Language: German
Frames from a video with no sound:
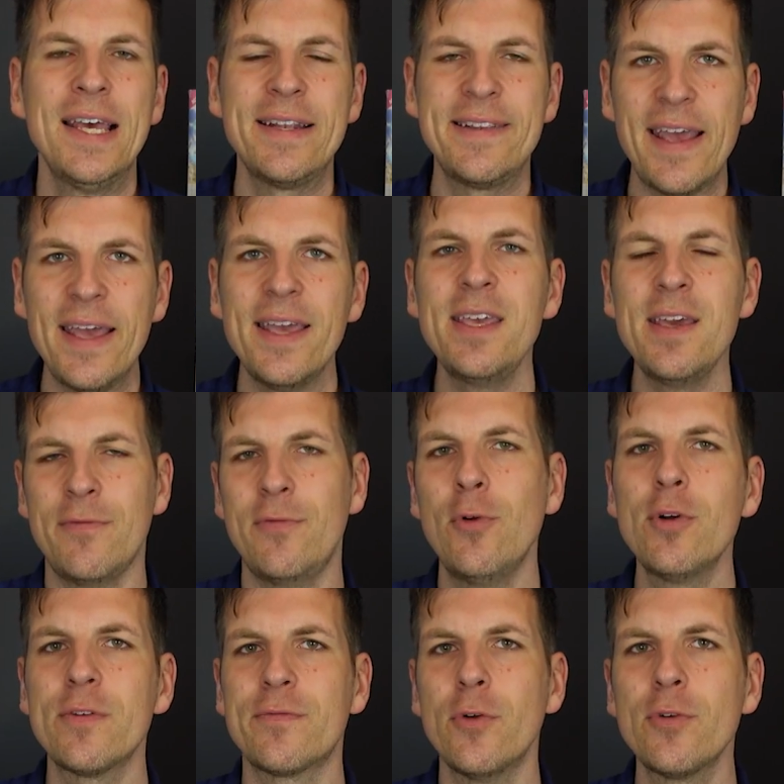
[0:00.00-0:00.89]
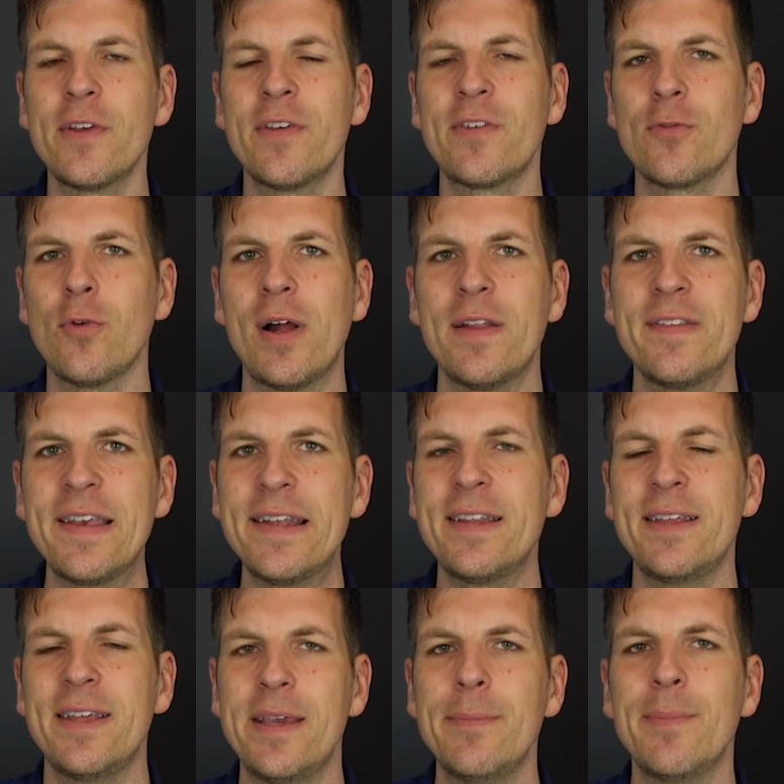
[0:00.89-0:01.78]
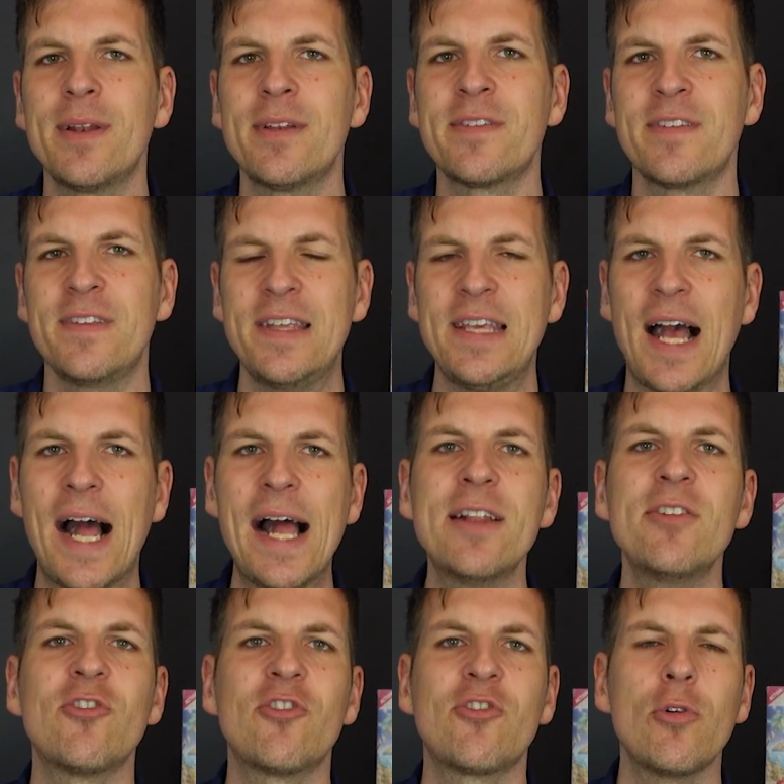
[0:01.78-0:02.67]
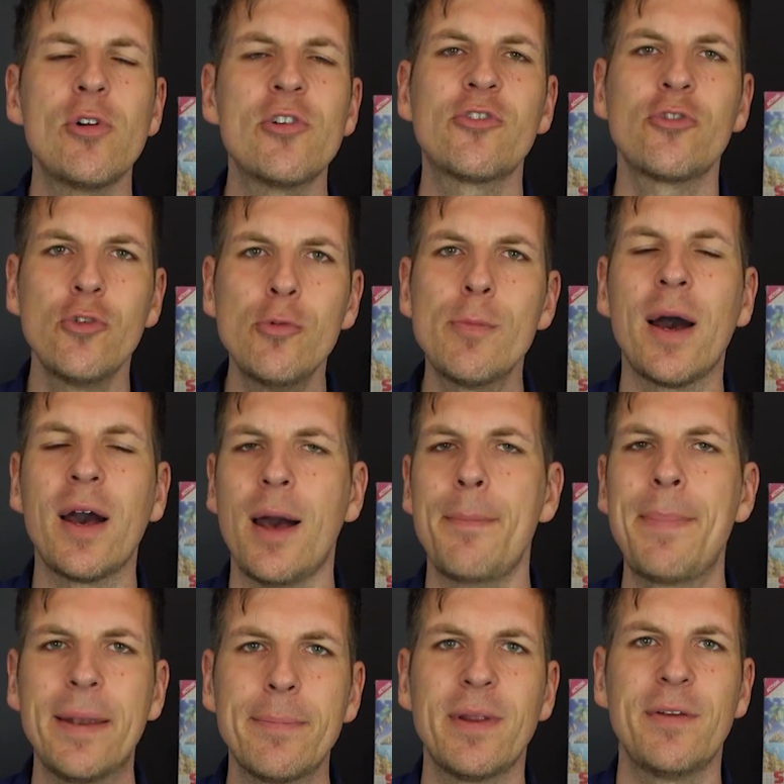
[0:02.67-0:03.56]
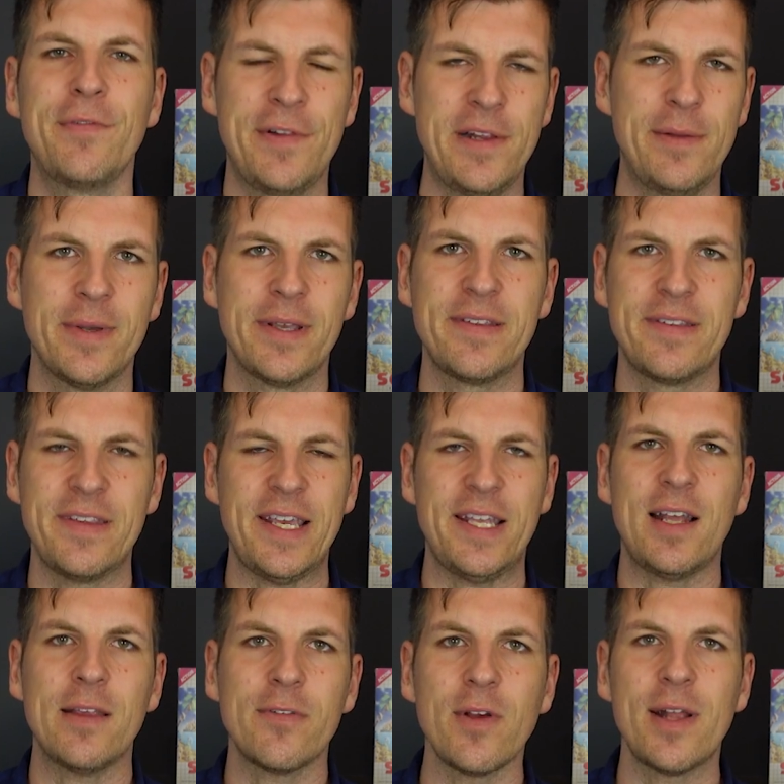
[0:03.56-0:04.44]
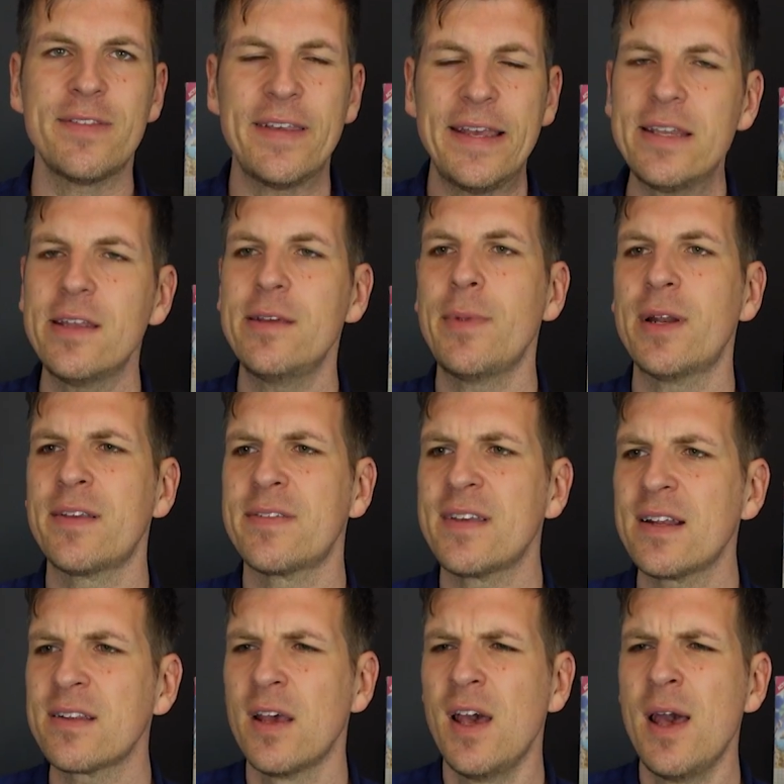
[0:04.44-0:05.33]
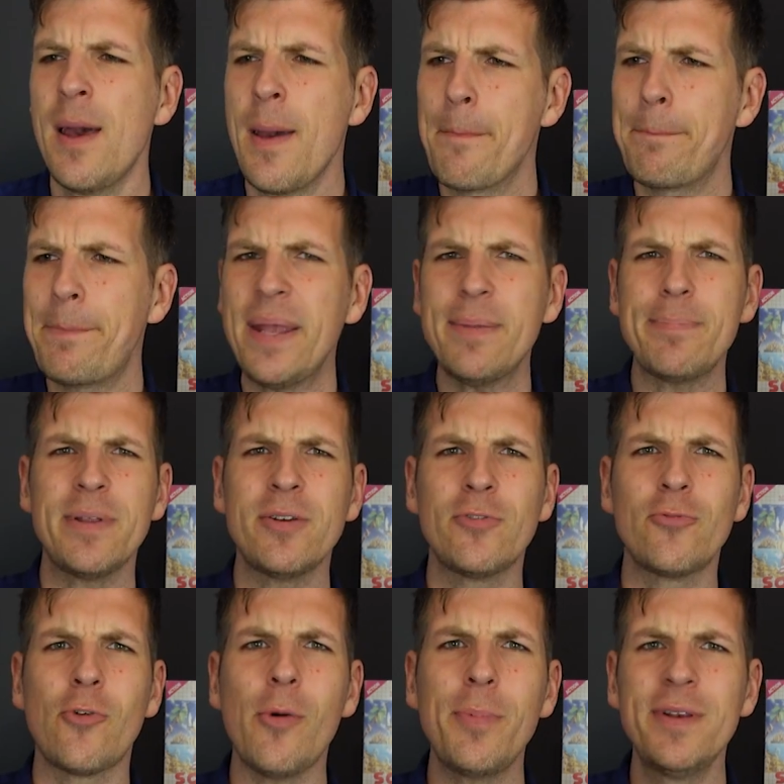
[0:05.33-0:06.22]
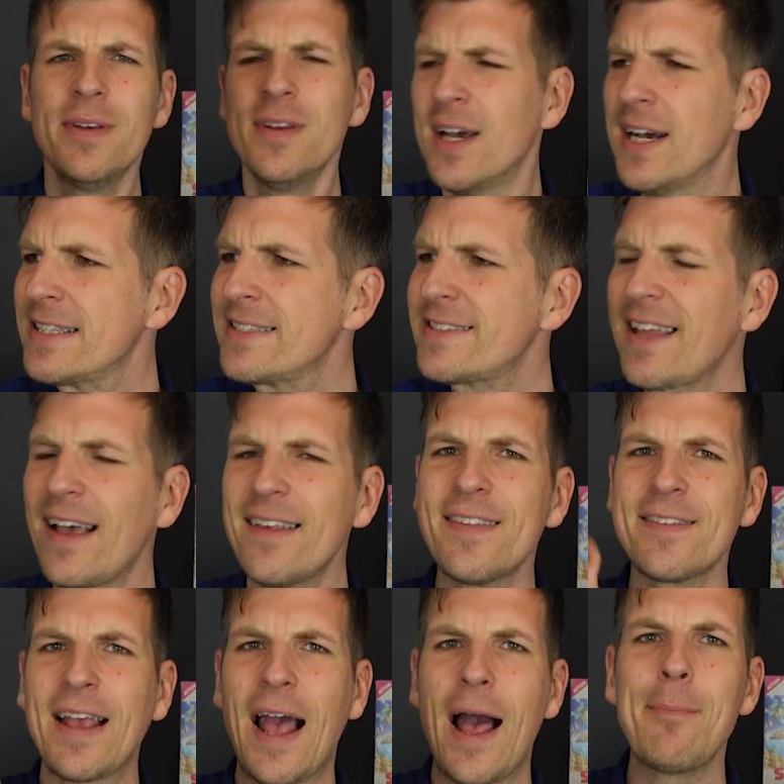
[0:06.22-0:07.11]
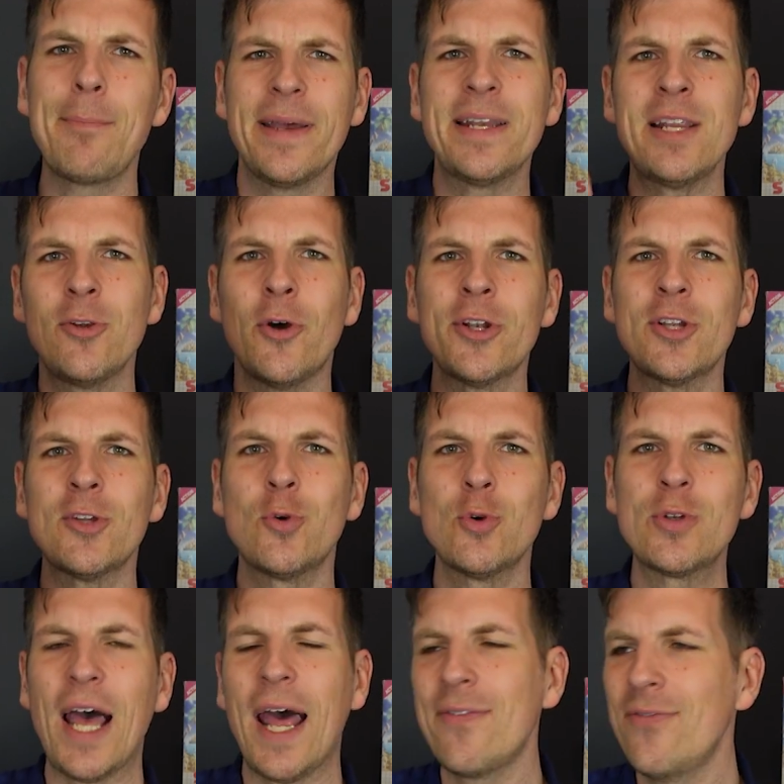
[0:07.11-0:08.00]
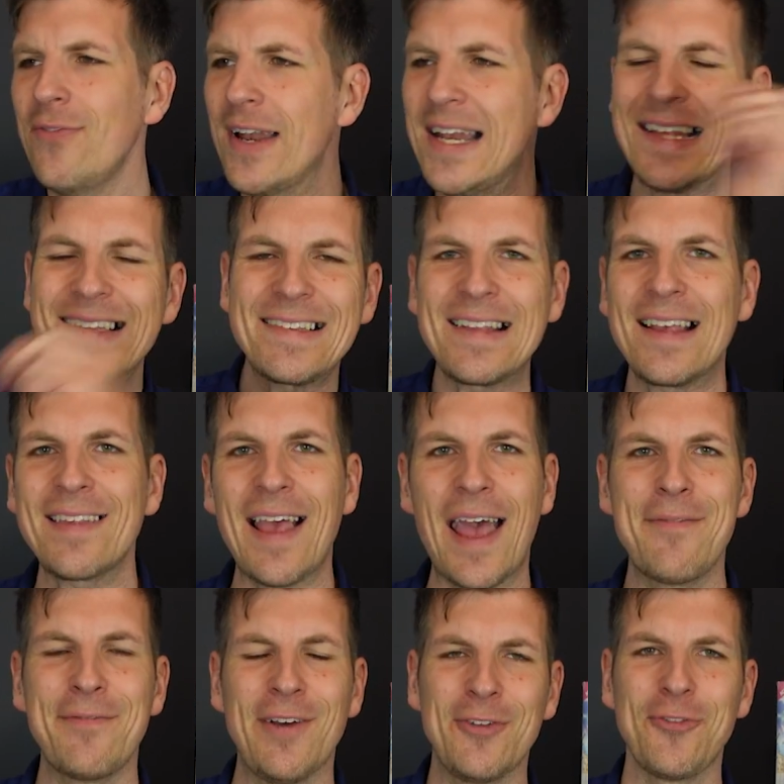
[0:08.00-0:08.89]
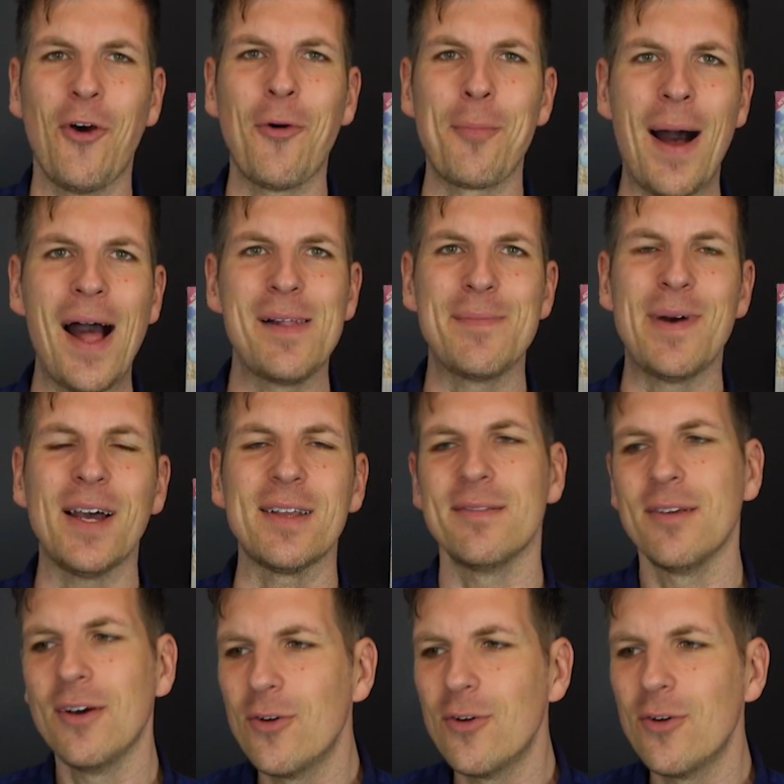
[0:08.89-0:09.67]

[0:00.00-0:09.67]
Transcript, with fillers: Der hier wirkt wirklich so, als hätte jemand die alten Joel Schumacher Batman-Filme gesehen. Also als hätte jemand gesagt, Batman und Robin, das kam bei den Leuten gut an, lass das einfach nochmal machen.